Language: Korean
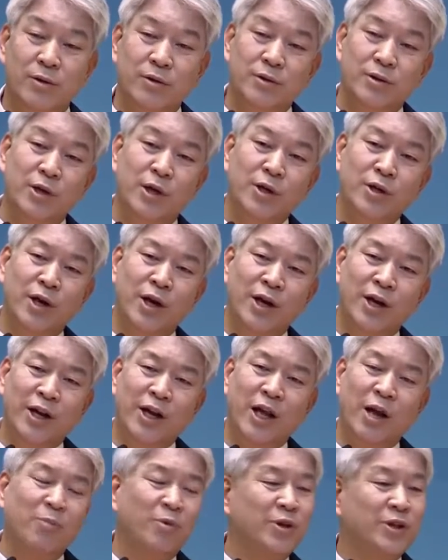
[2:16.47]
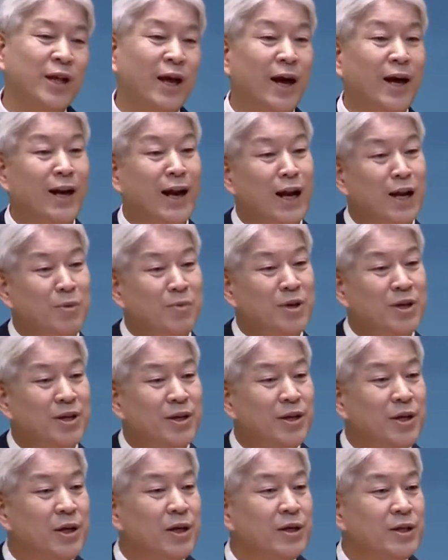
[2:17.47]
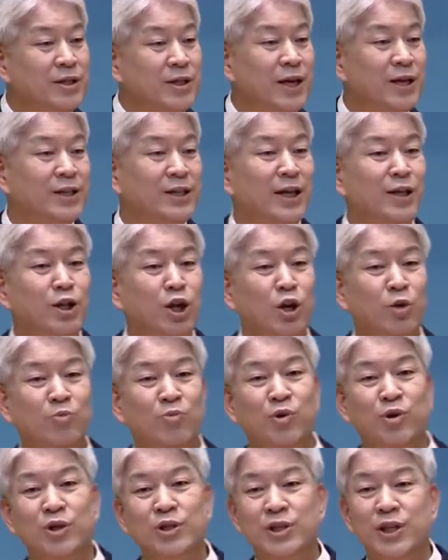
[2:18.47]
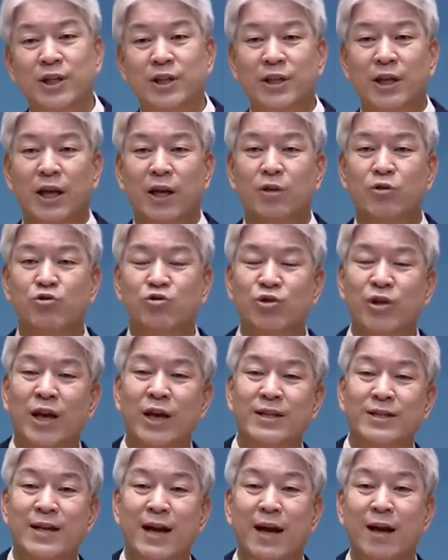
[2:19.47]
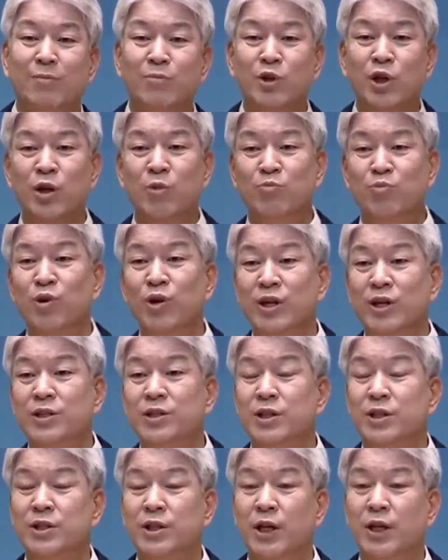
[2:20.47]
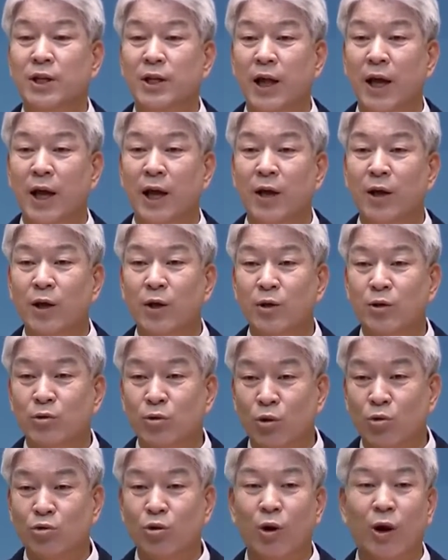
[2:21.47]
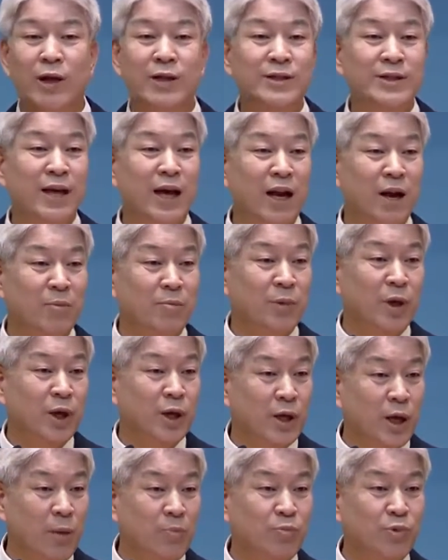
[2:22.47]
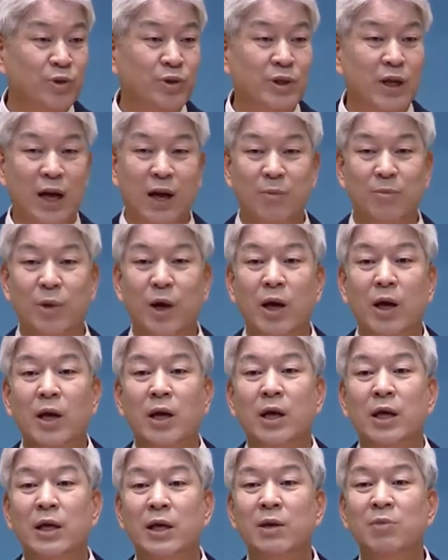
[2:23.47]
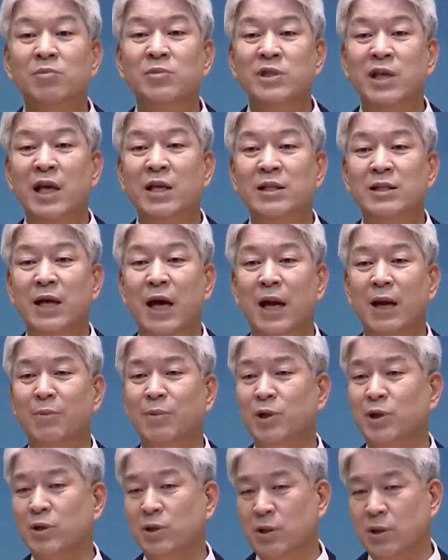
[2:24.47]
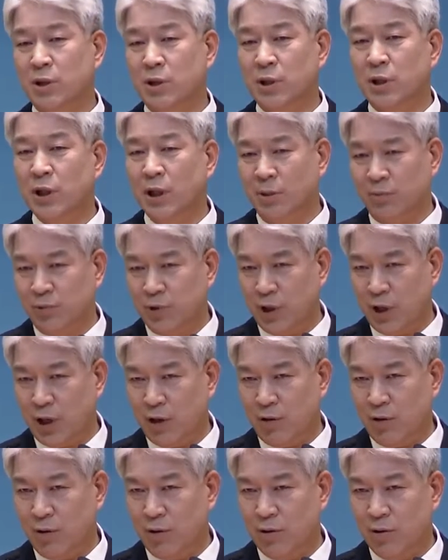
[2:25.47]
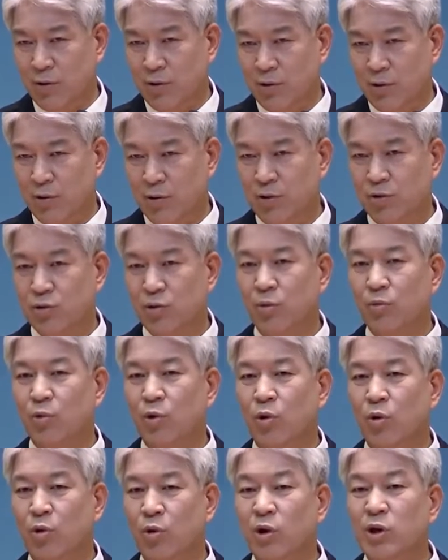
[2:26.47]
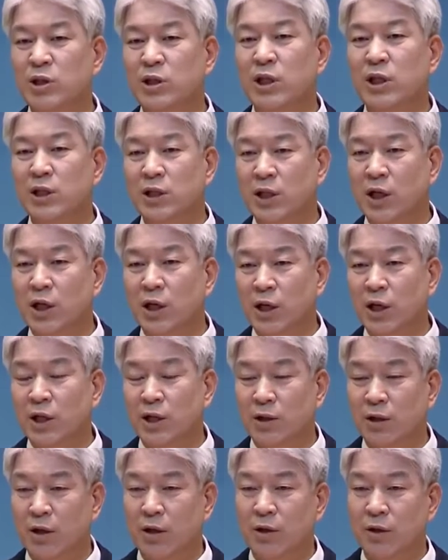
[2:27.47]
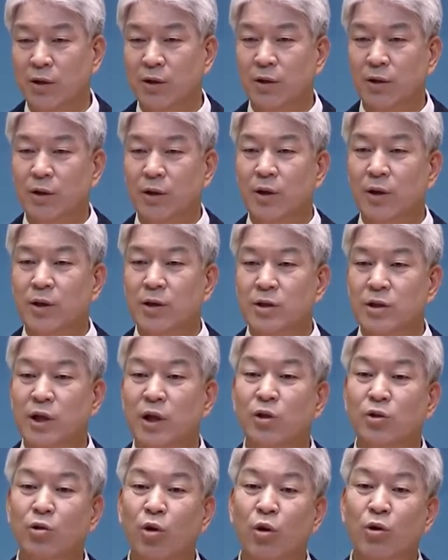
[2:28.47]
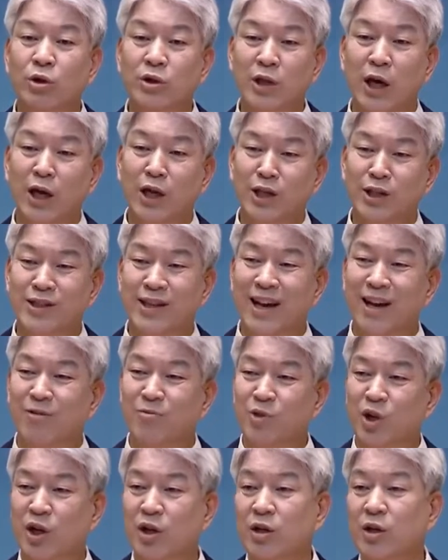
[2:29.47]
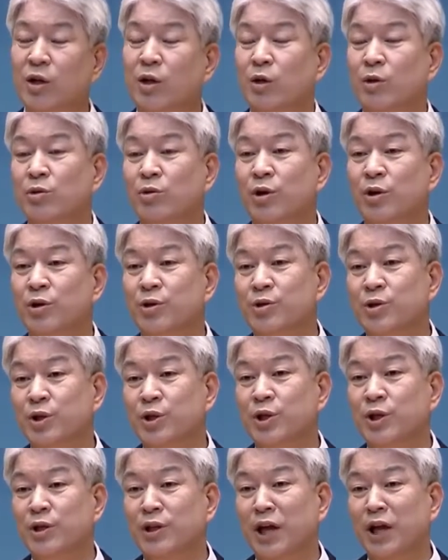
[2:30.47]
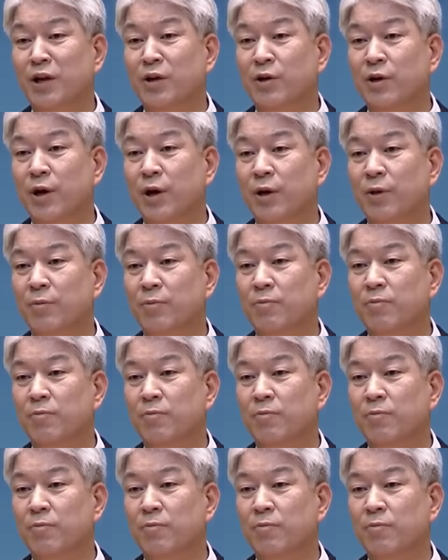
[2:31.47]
성경을 이렇게 볼 때 하나님이 제자들을 부르실 때 주의 사람들을 불러 쓰실 때 똑똑한 사람, 예쁜 사람, 힘센 사람은 거의 없더라고요. 좀 골칫 덩어리들, 신통찮은 사람들을 들어 쓰신다는 거예요.